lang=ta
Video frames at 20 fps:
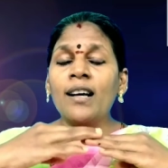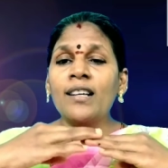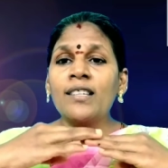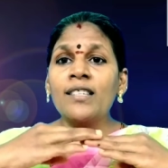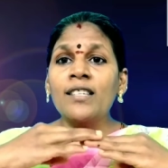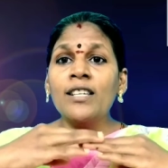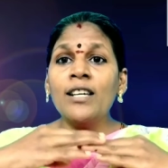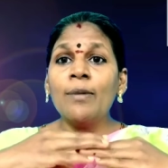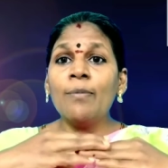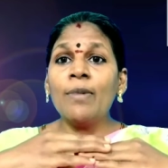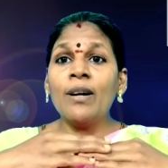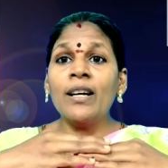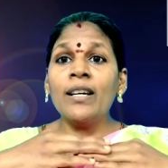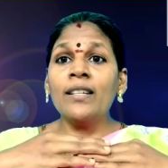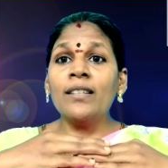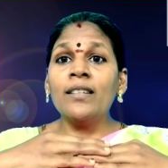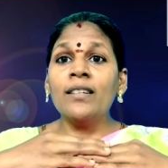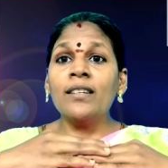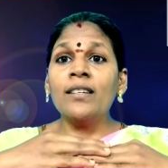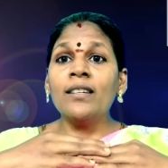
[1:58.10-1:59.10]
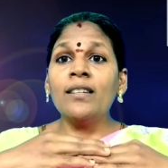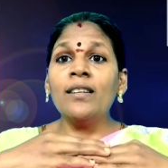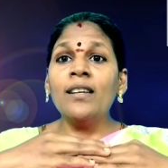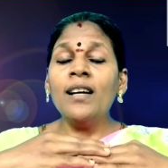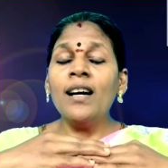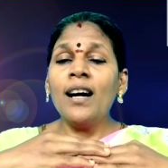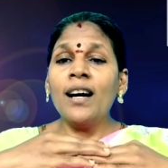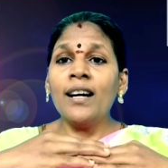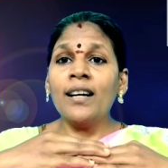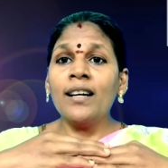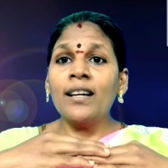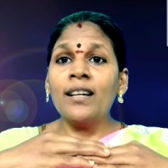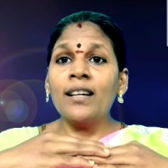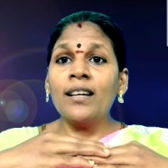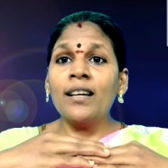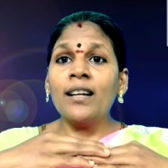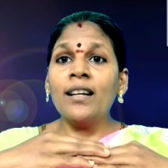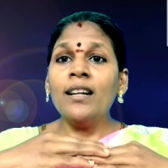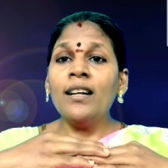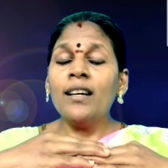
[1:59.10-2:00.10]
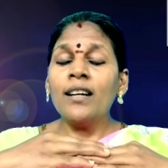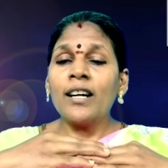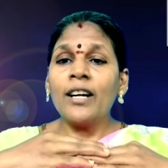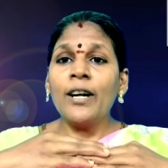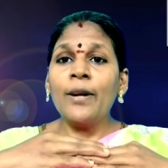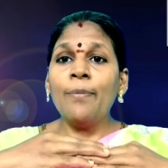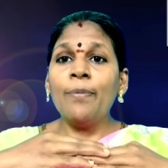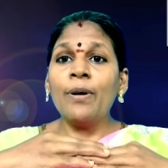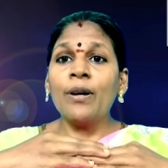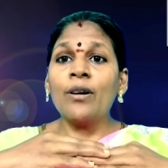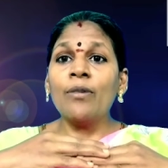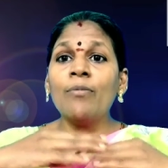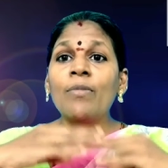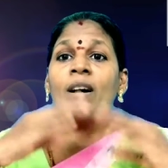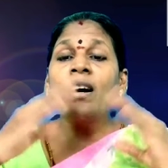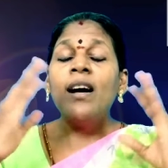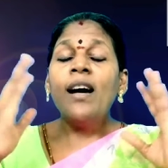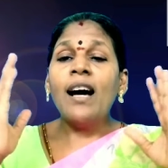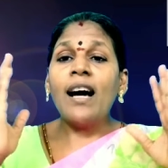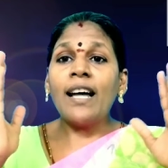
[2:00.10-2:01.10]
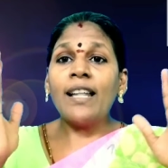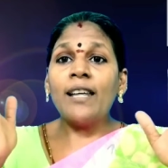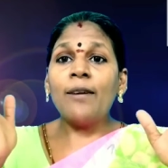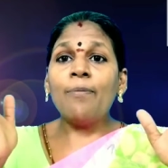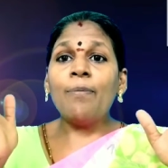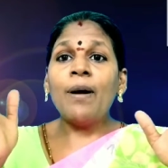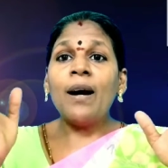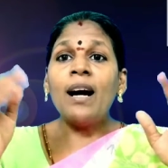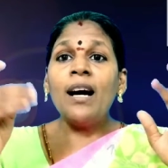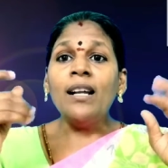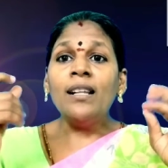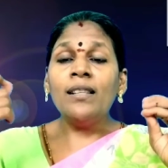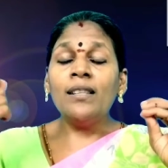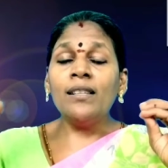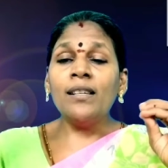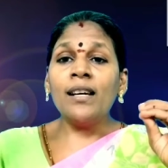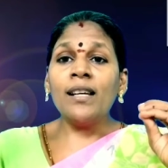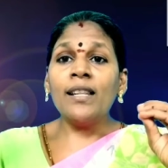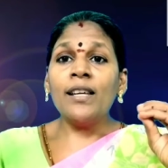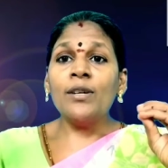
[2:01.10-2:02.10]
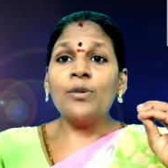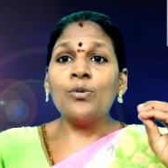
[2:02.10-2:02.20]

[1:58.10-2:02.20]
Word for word: அசிங்கமாக இருந்திருக்குது அங்கே இருக்கிற கழிப்பகம் அதை பார்த்து அதை